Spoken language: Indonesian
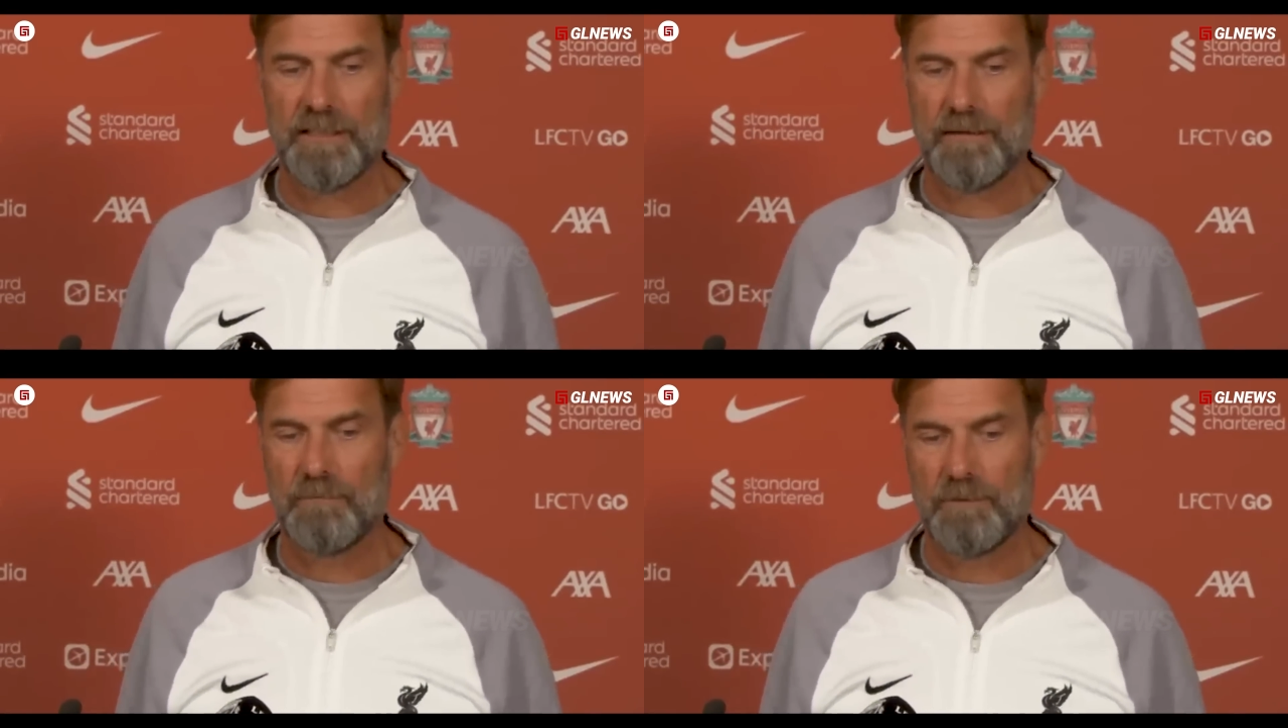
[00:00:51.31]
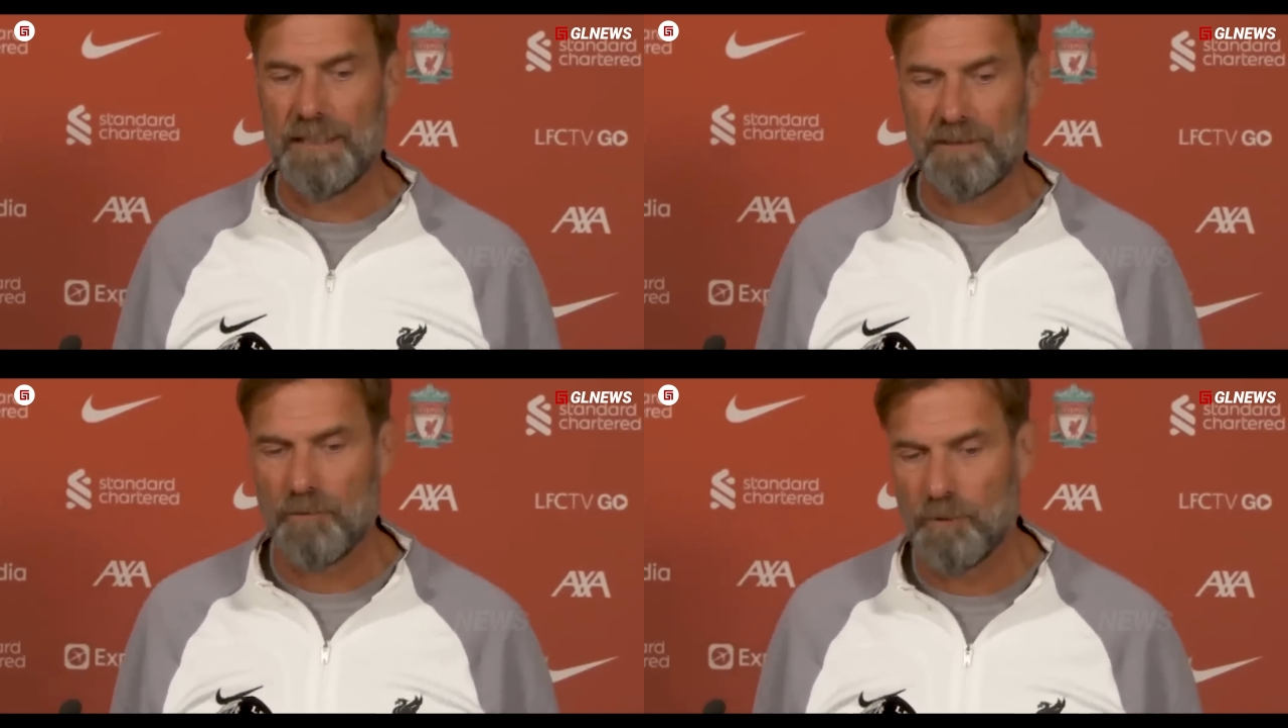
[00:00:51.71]
in the
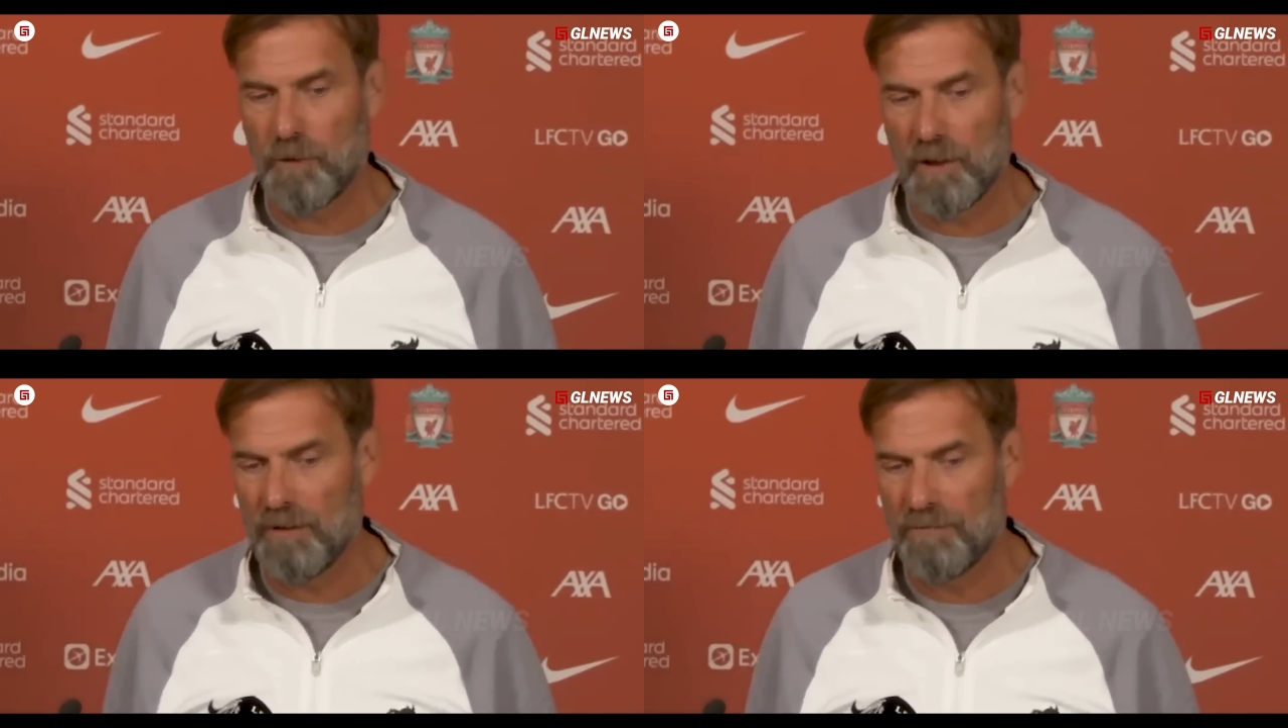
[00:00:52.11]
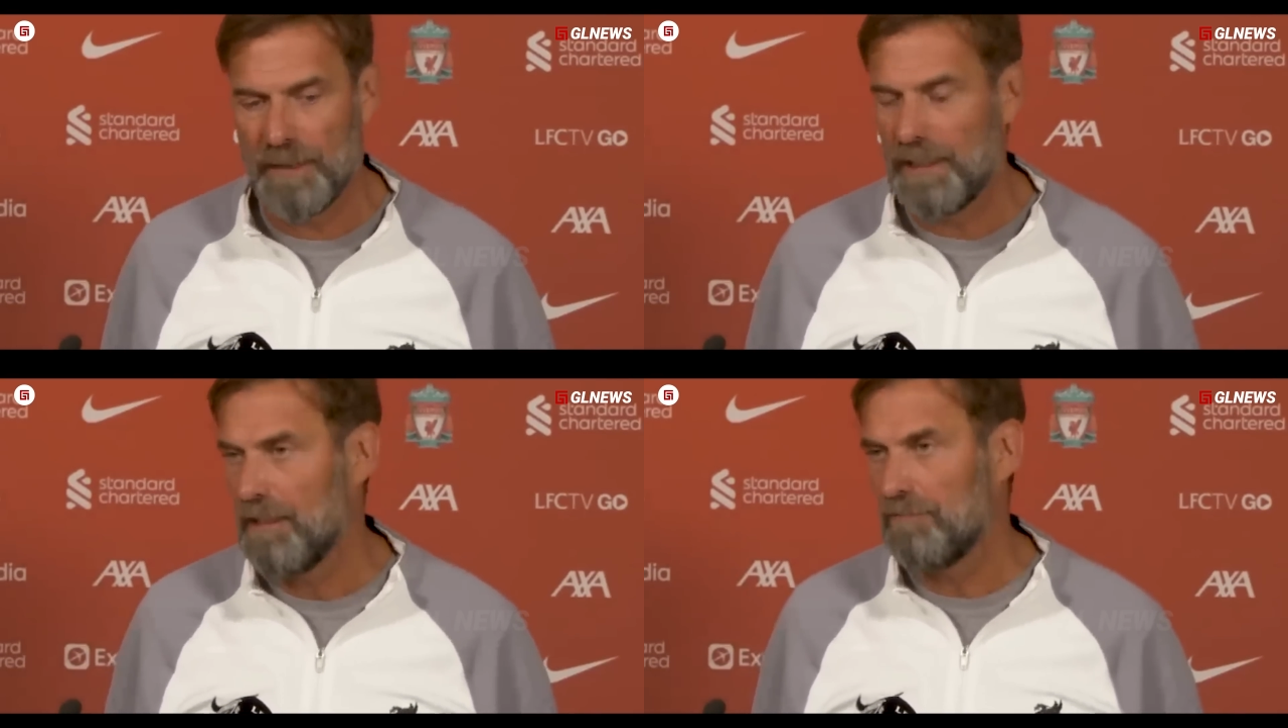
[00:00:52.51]
greatest footballer of
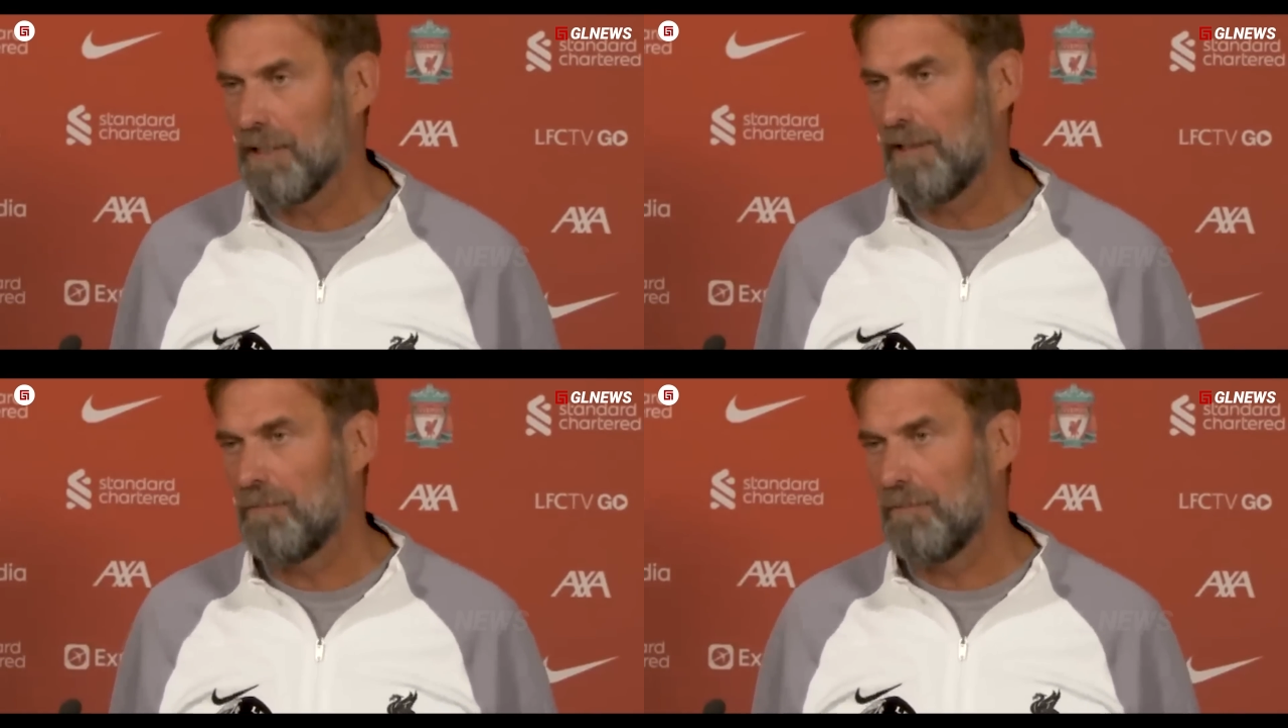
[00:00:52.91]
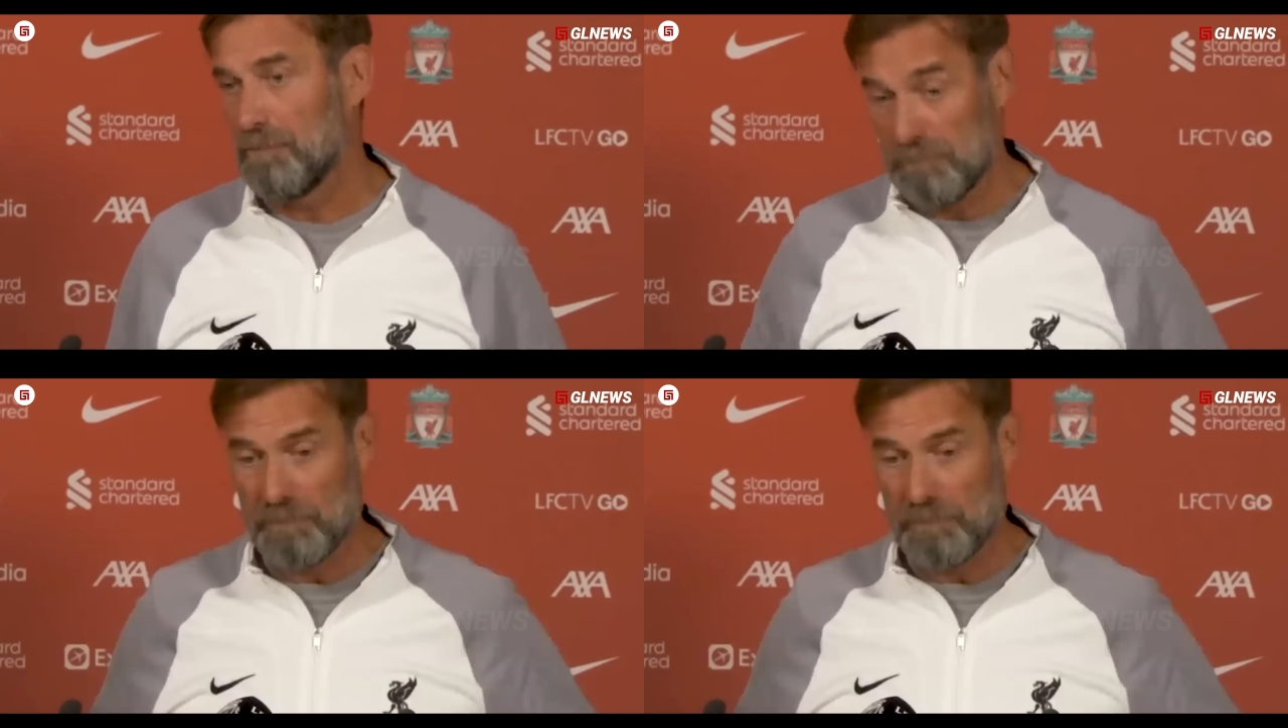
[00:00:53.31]
my lifetime,